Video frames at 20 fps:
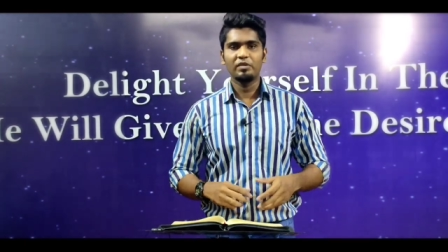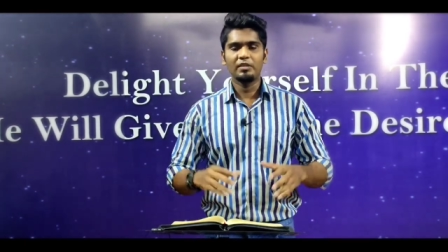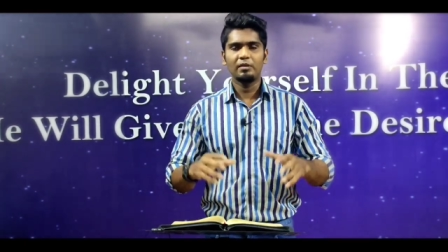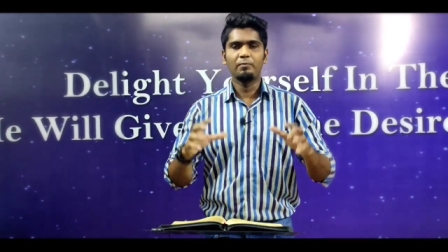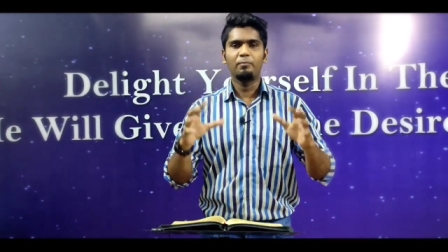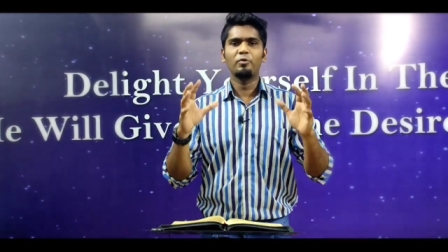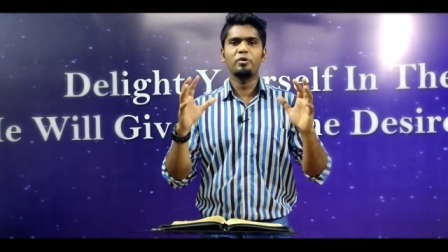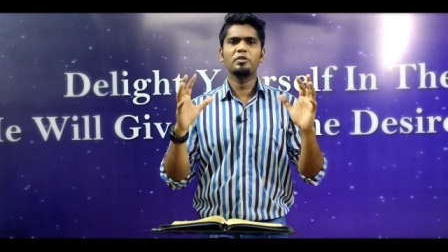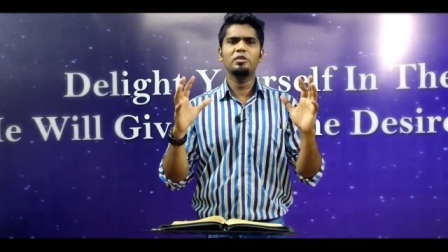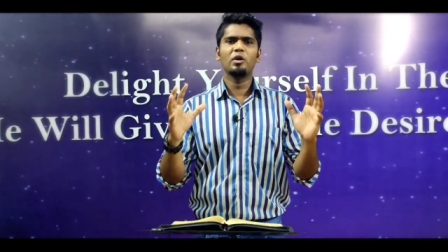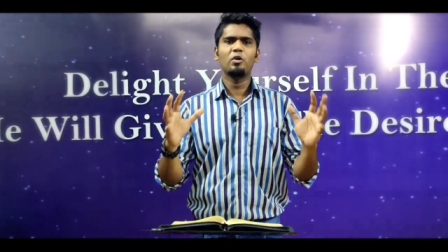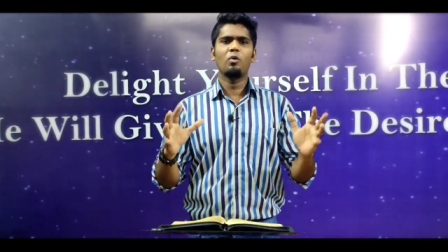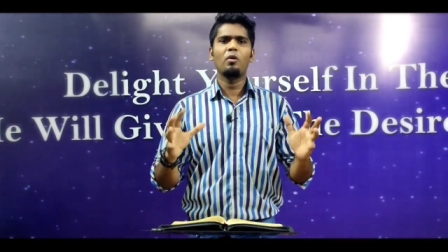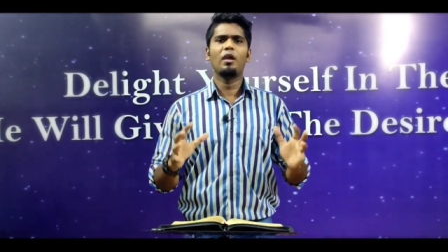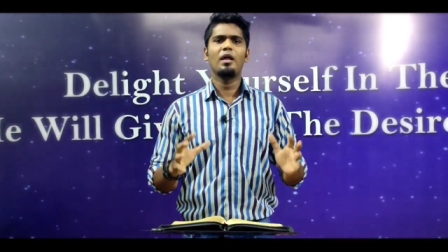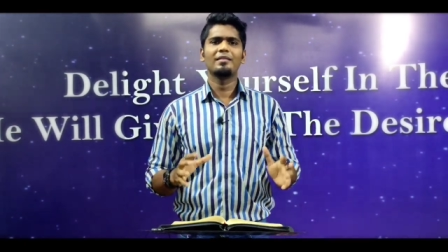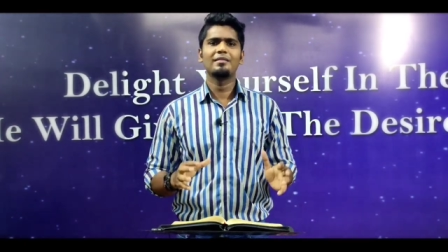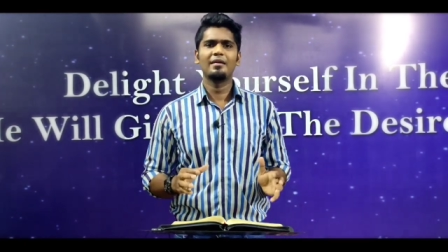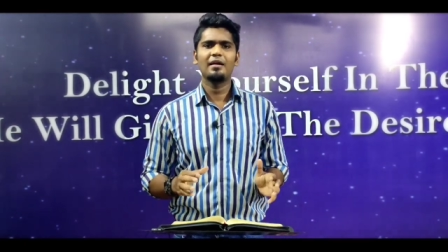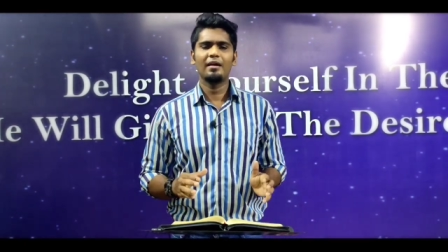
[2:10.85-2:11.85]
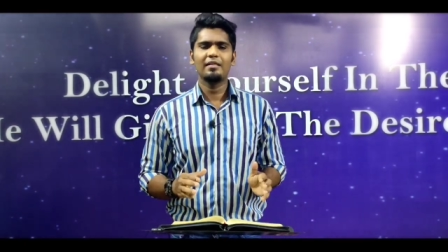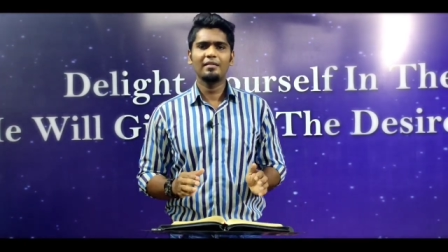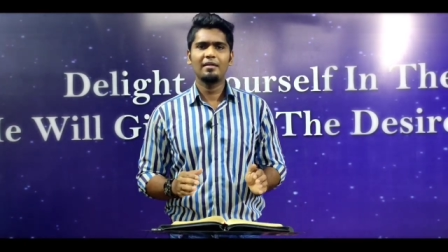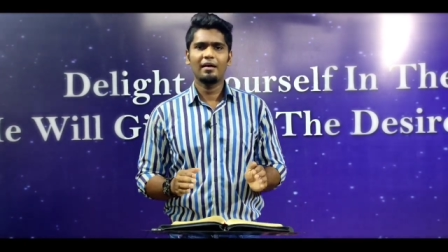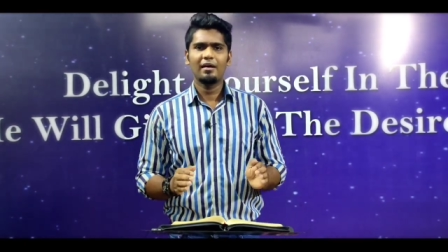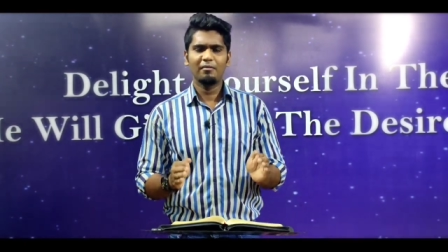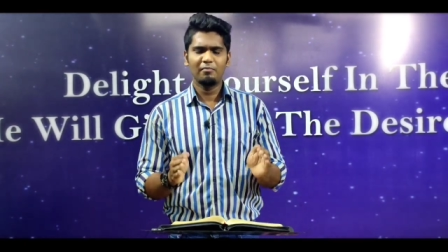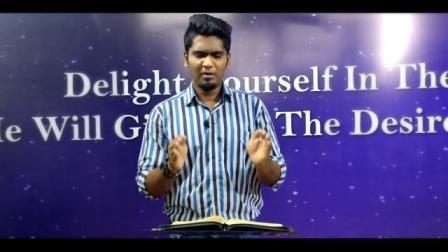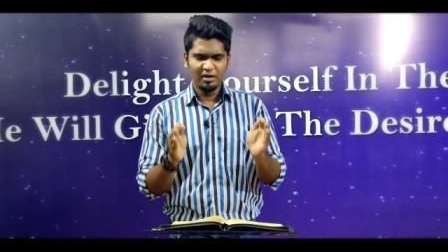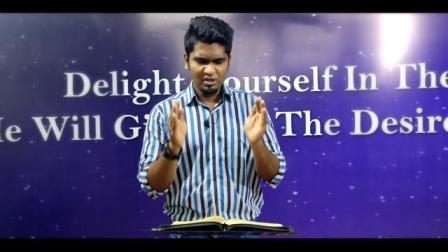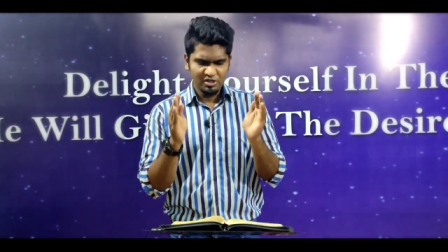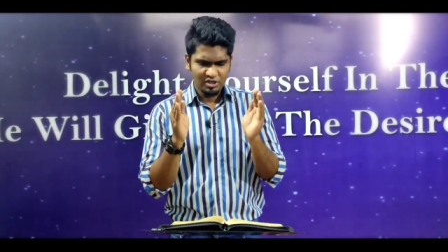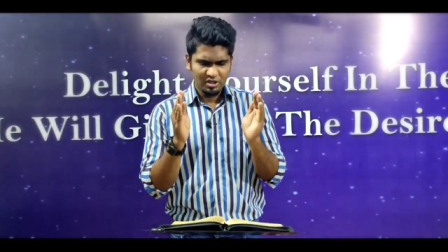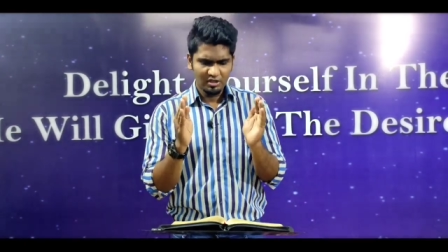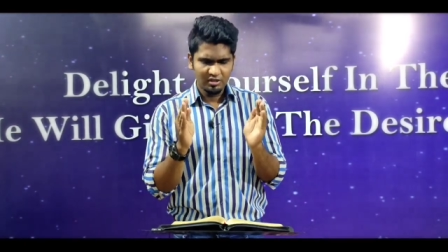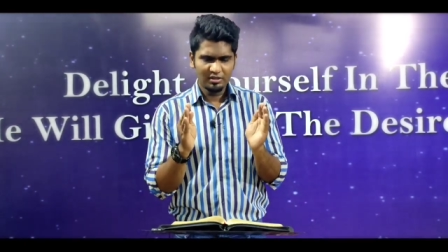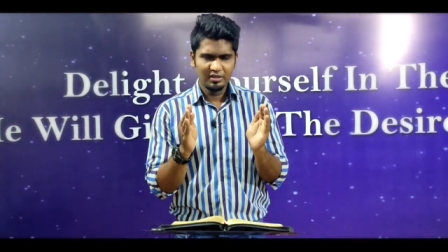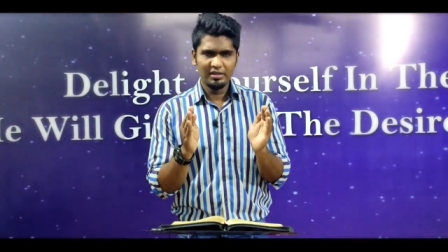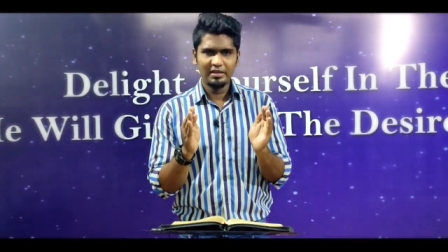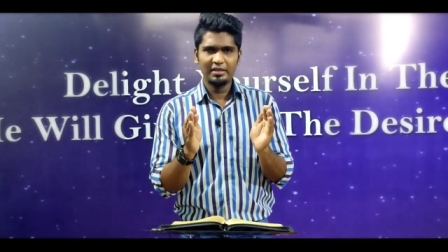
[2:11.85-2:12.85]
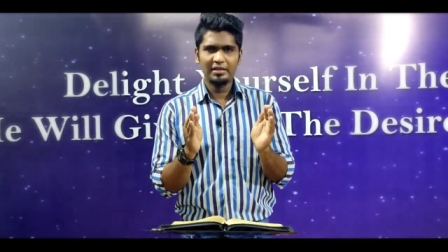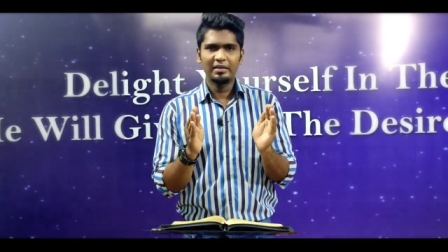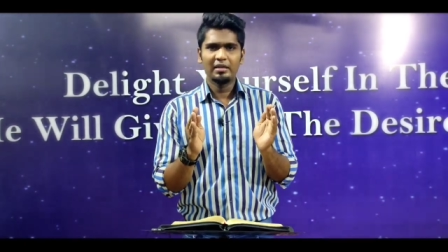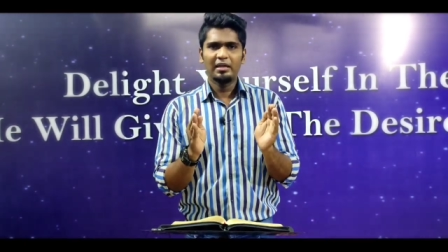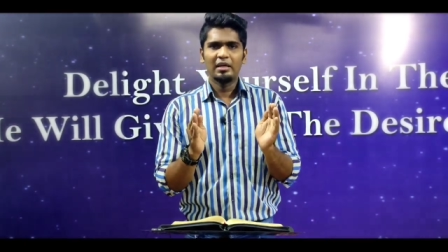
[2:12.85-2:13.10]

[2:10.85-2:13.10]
இதை புரிந்து கொள்ளாதனால தான் மனுஷனுக்கு